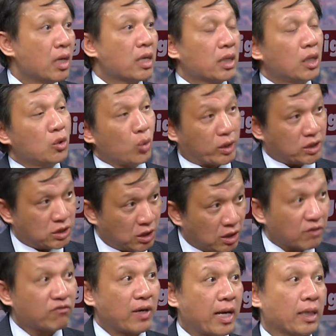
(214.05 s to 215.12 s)
cái luật trừng
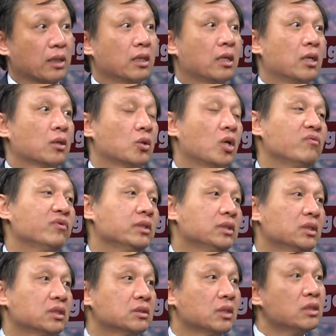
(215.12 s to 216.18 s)
phạt đối với
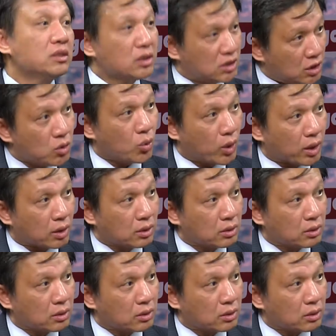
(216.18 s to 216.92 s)
những giới chức chính quyền